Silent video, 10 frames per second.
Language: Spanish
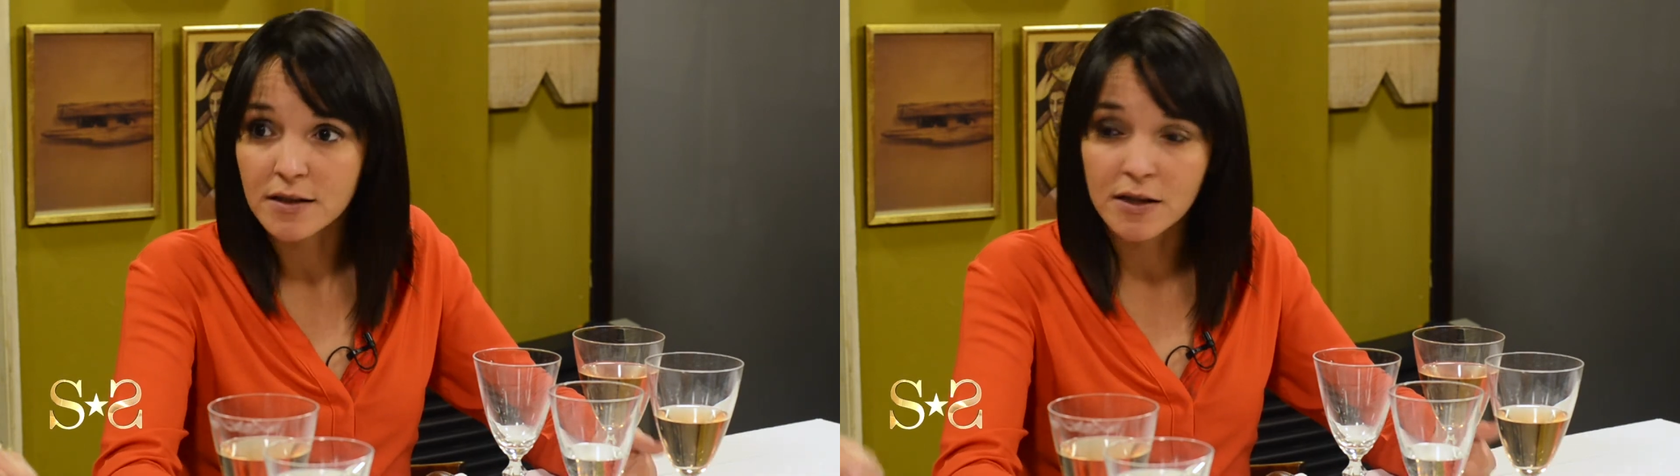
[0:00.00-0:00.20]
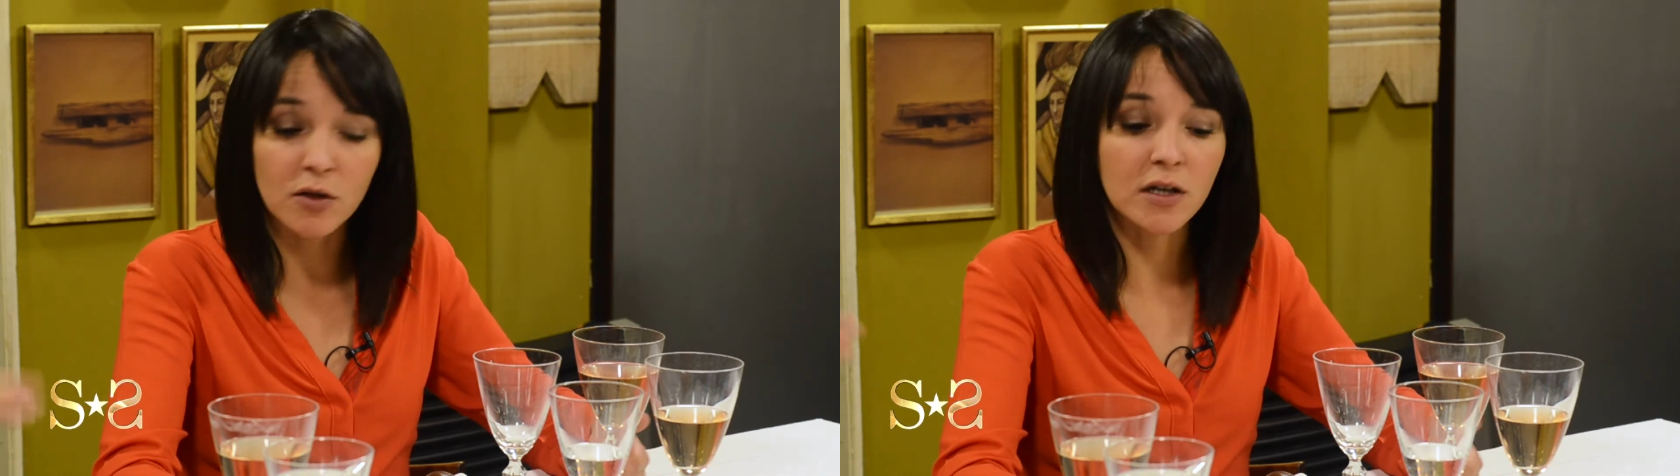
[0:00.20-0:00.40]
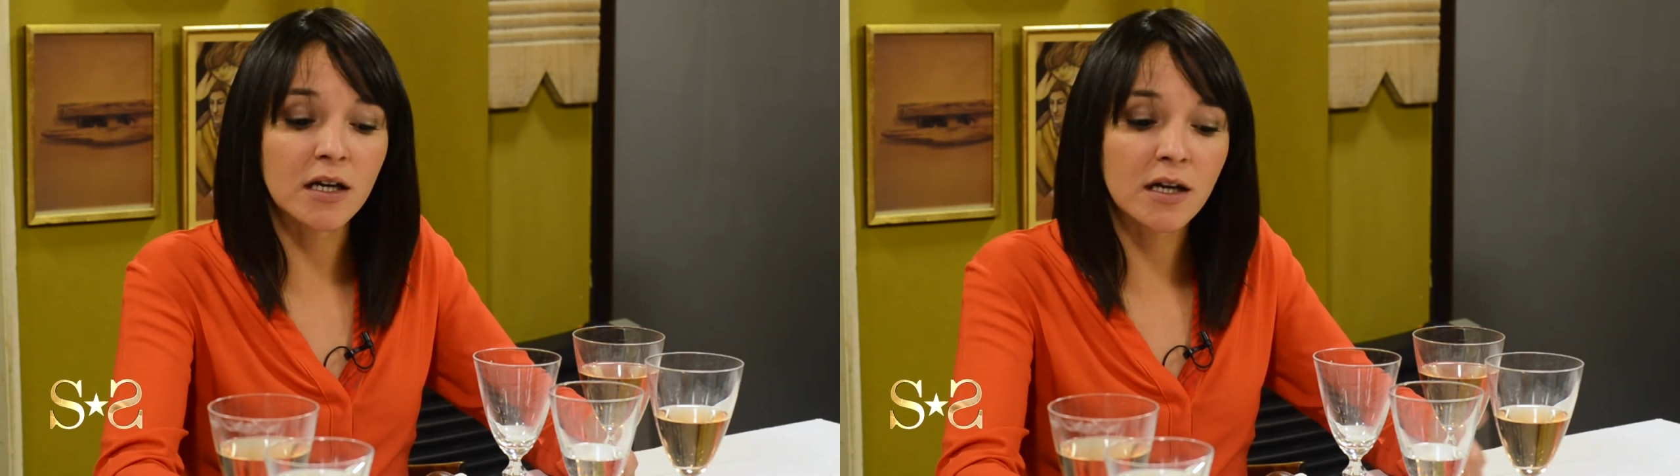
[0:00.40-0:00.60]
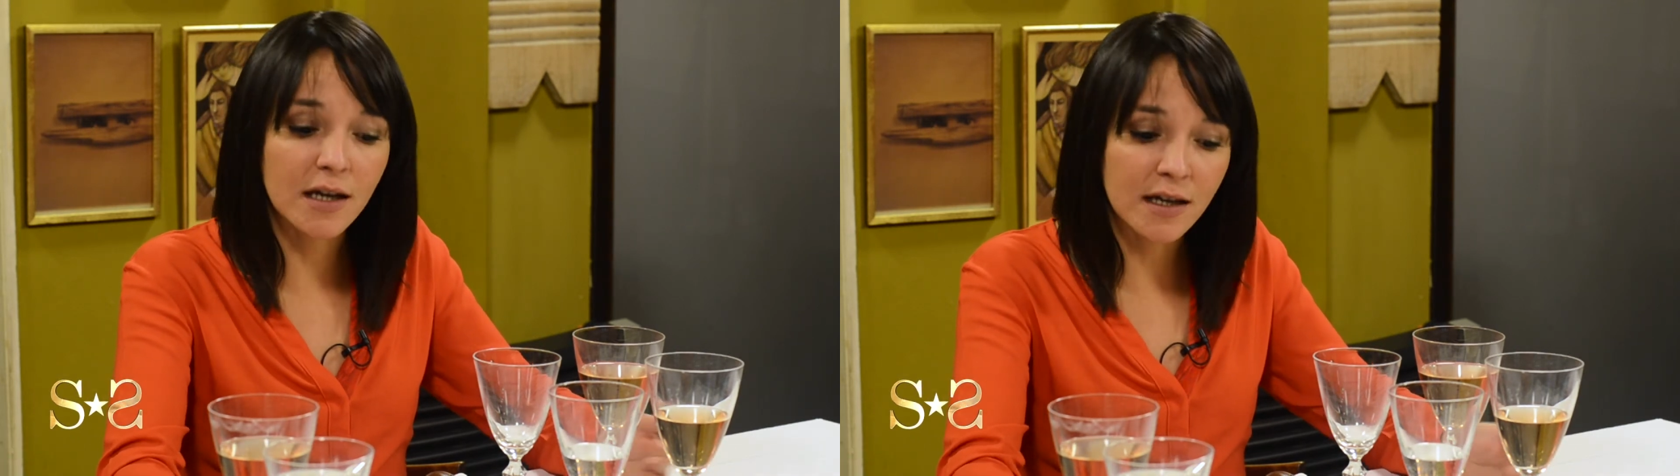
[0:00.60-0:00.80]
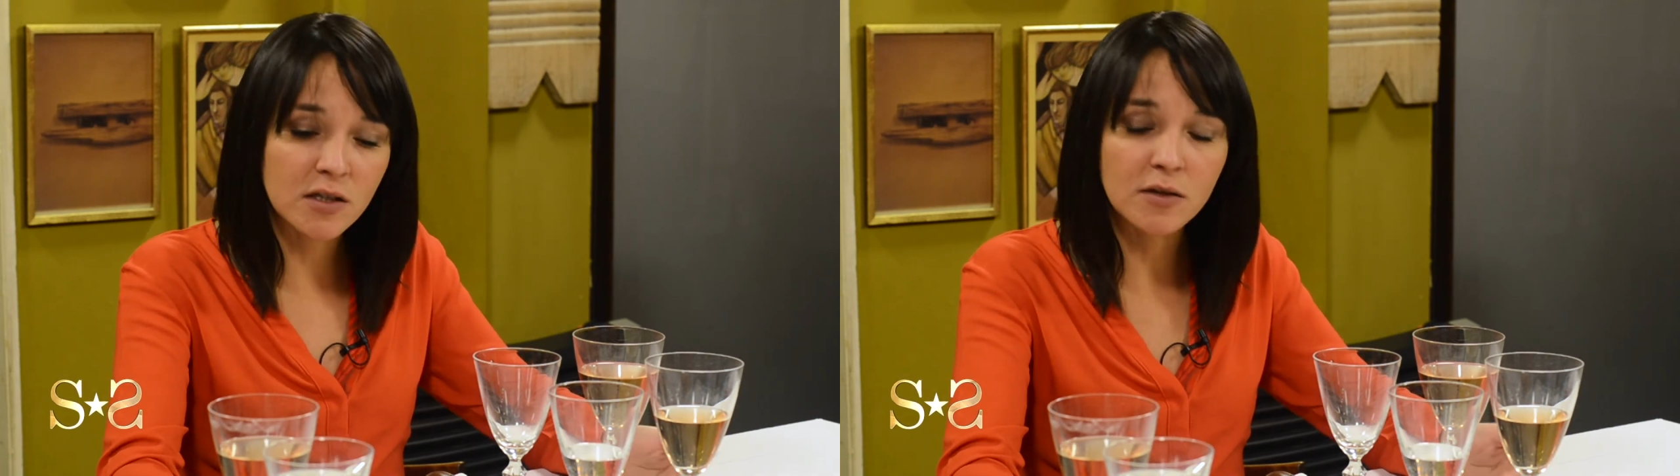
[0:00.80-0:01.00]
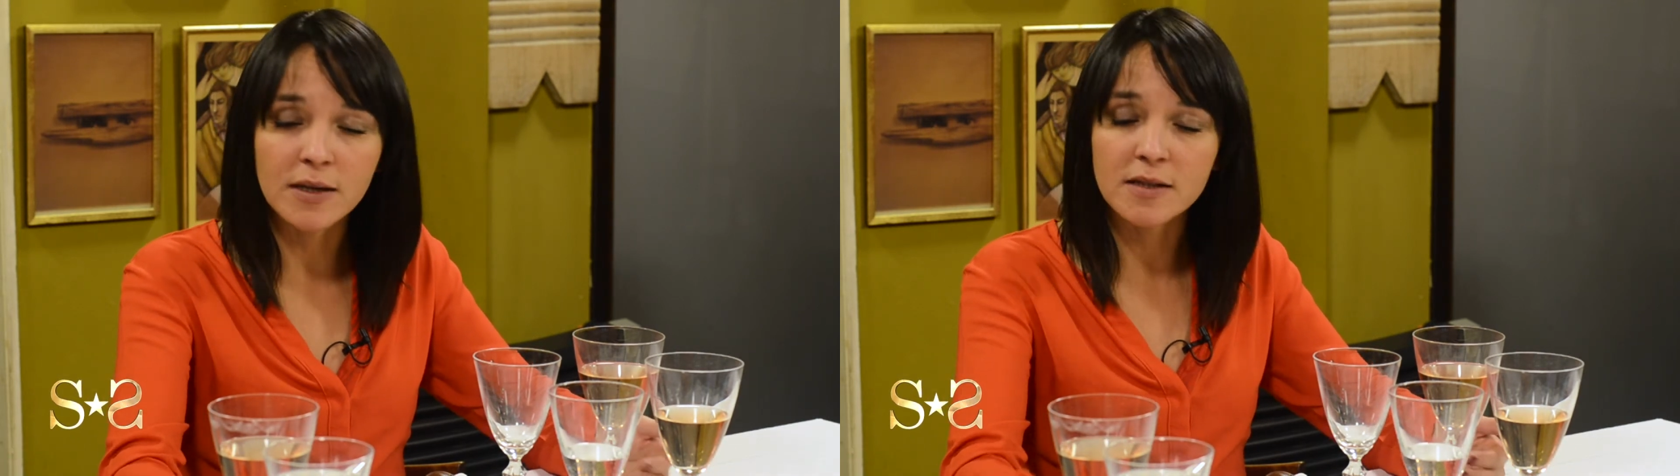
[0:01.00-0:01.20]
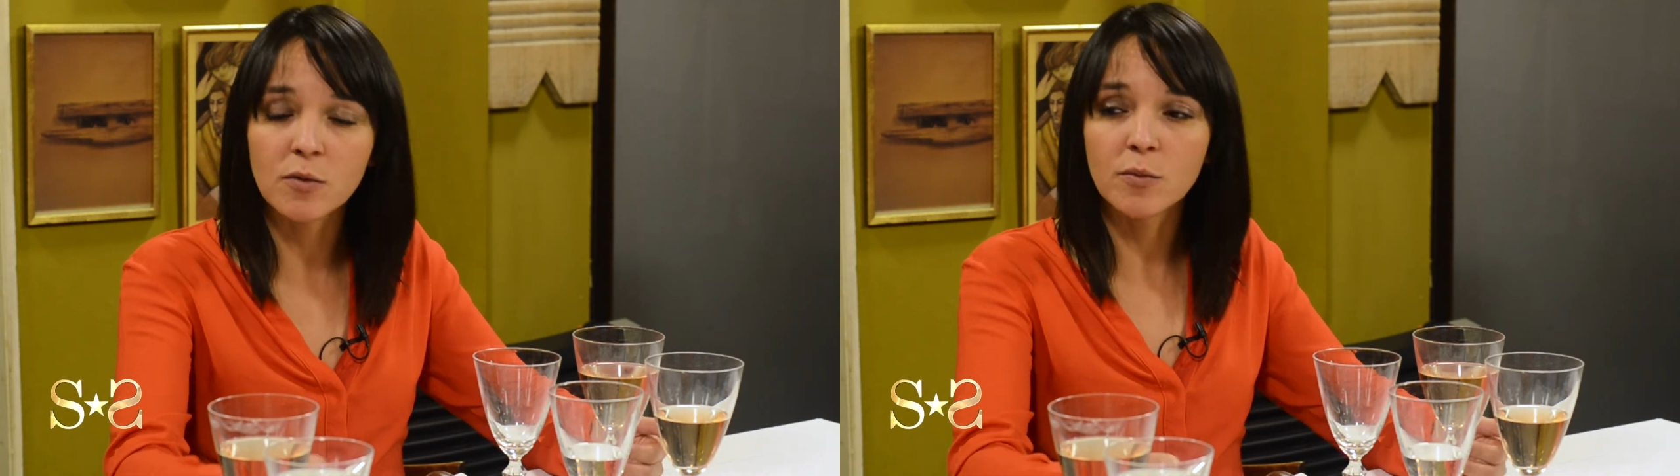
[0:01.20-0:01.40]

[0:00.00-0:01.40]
Creo que ese va a ser un